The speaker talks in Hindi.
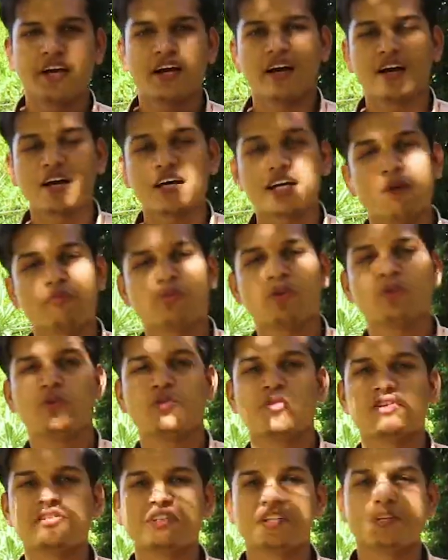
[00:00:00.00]
हैं अगर आपको
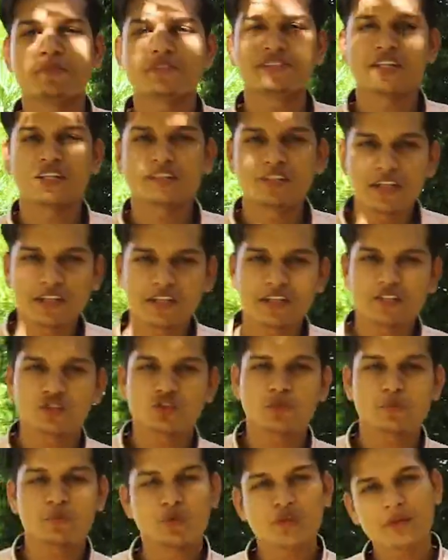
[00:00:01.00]
ब्लू वर्ल्ड सिटी पसंद नहीं
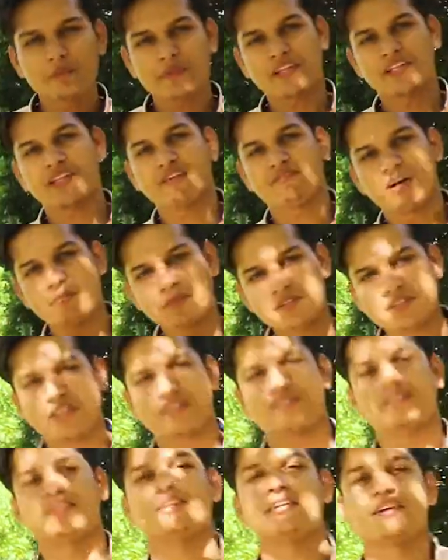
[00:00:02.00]
तो पूरे पैसे वापस
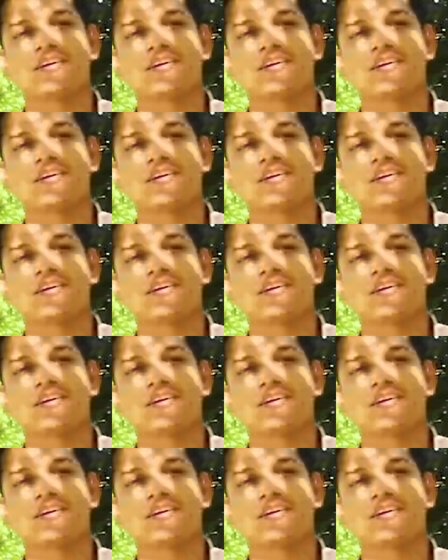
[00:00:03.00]
हासिल